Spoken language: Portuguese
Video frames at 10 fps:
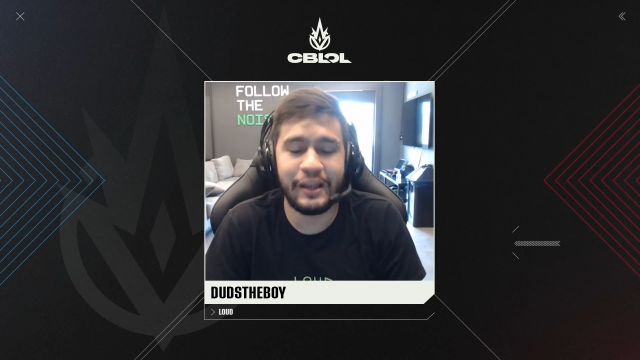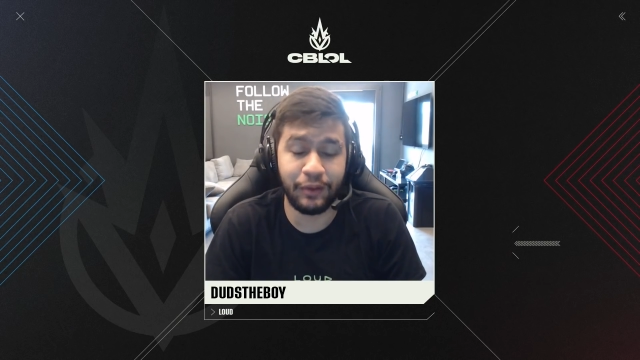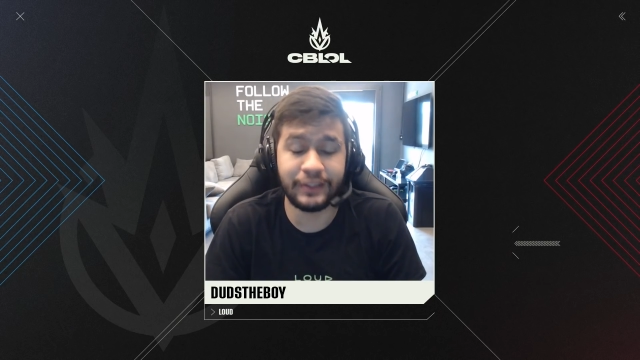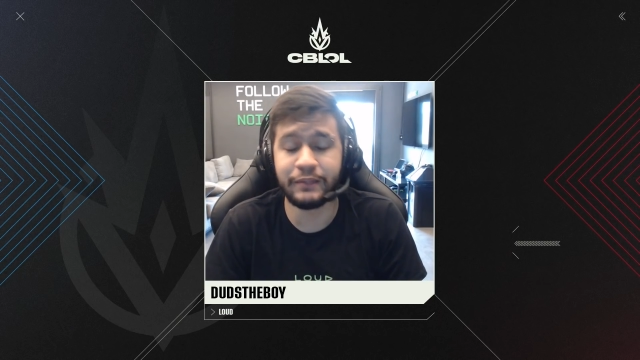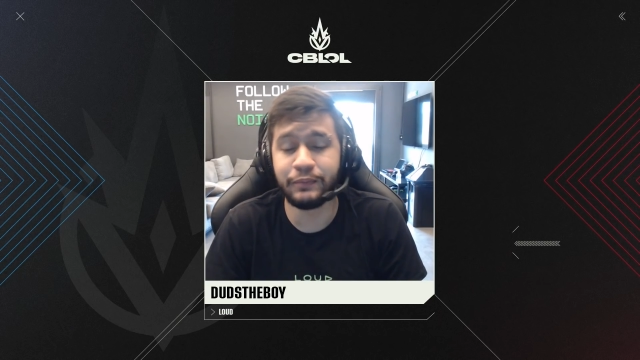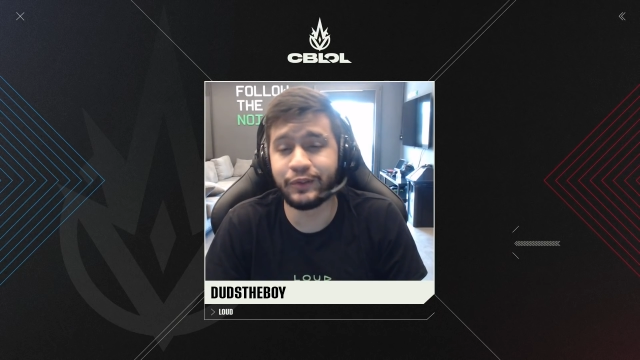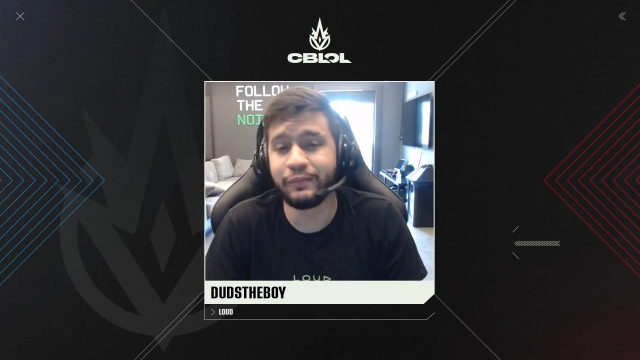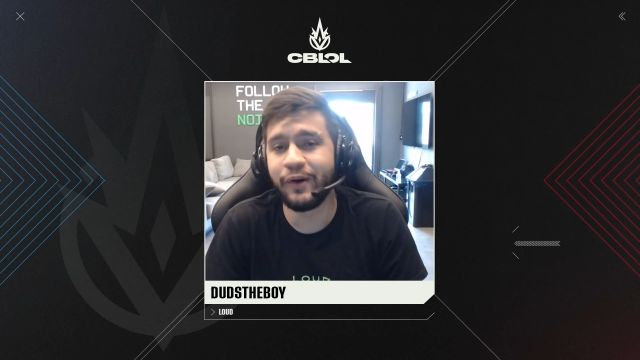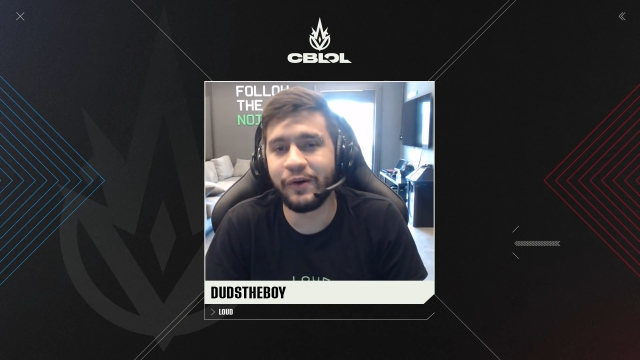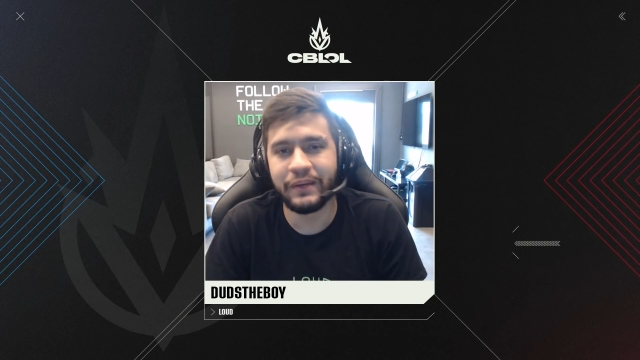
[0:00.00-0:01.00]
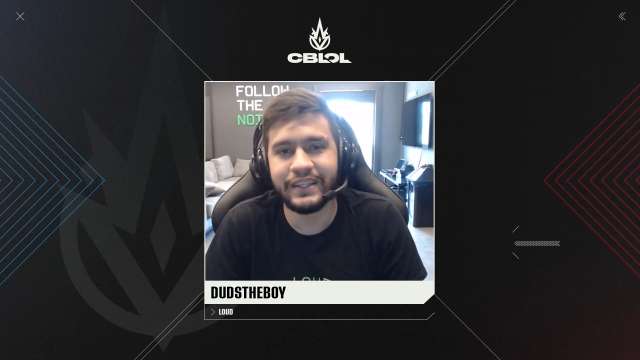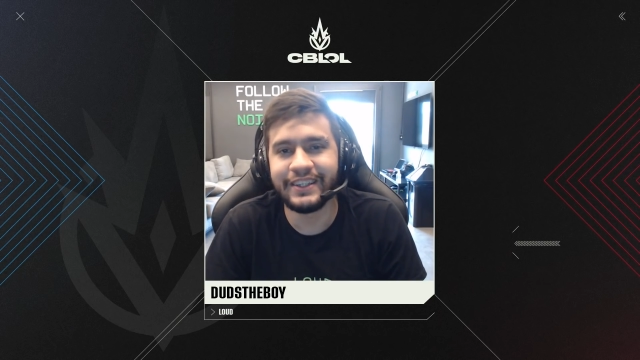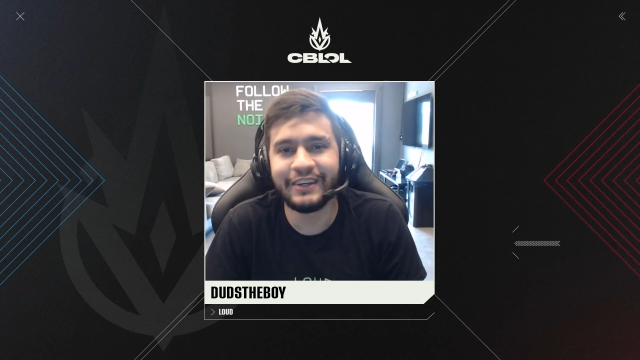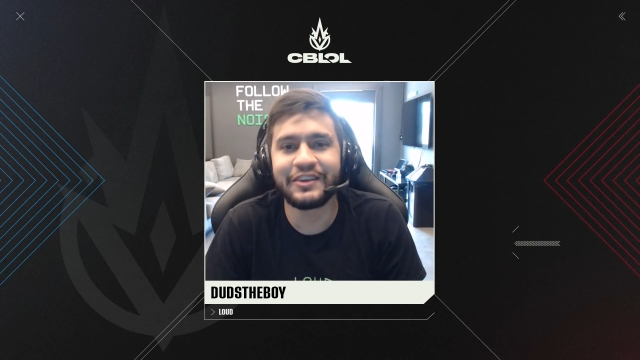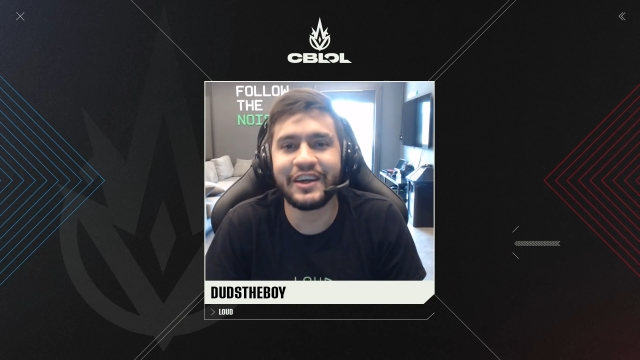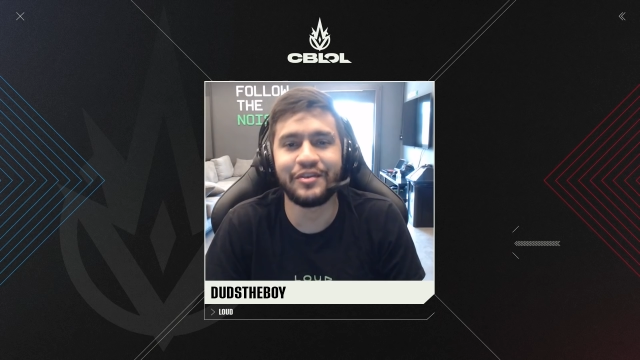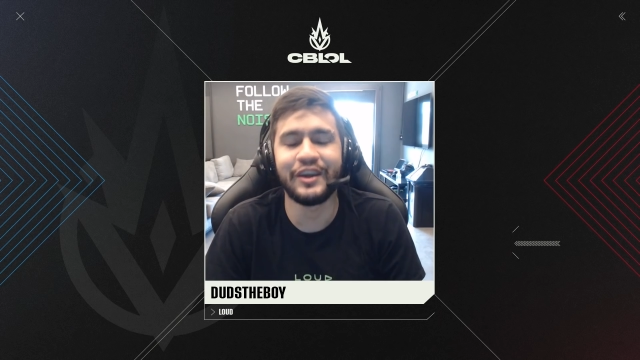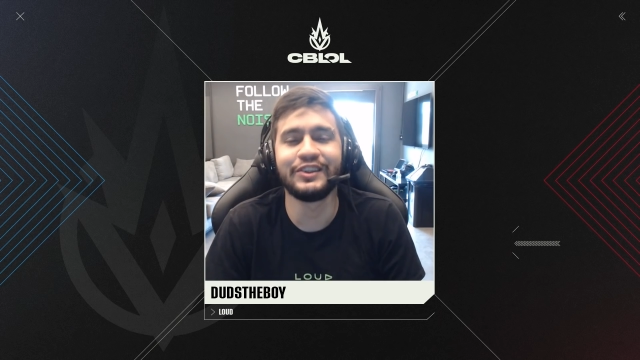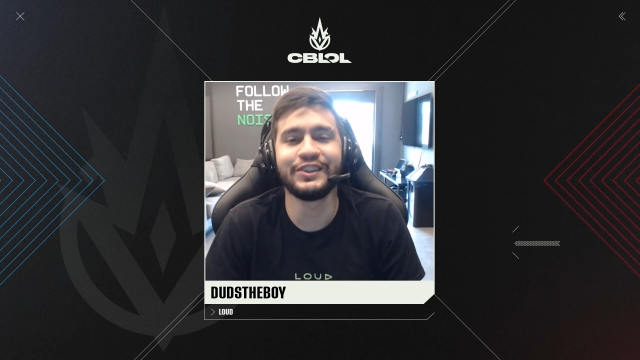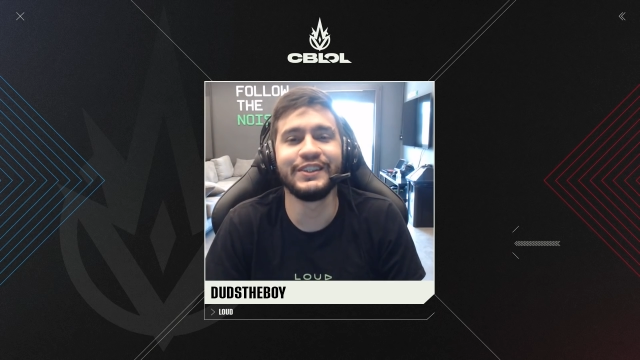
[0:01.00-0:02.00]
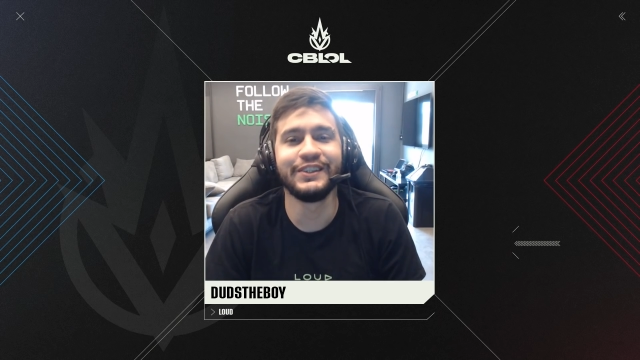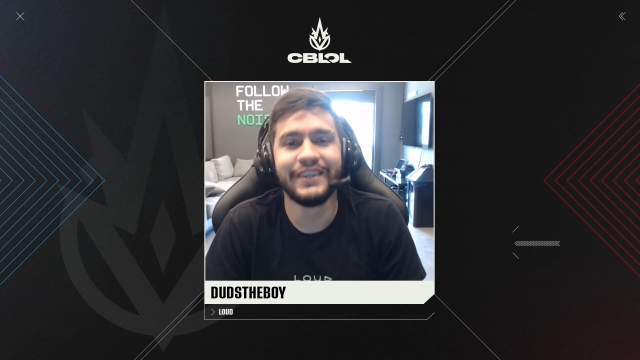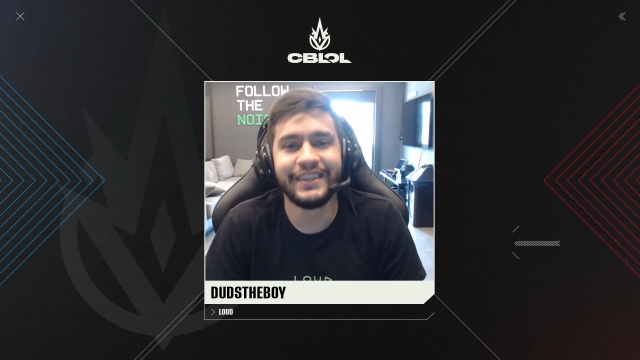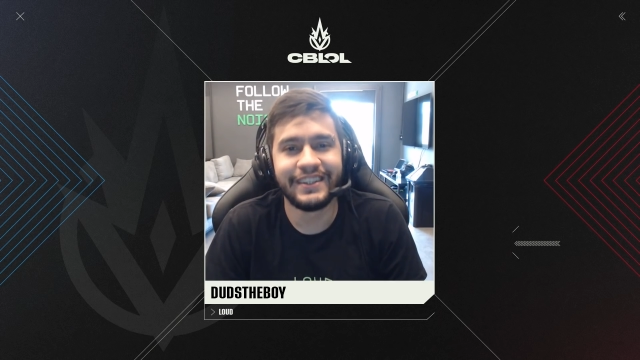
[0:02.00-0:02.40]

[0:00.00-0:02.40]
ele pode ser muito bom, mas óbvio que a Feli sou eu.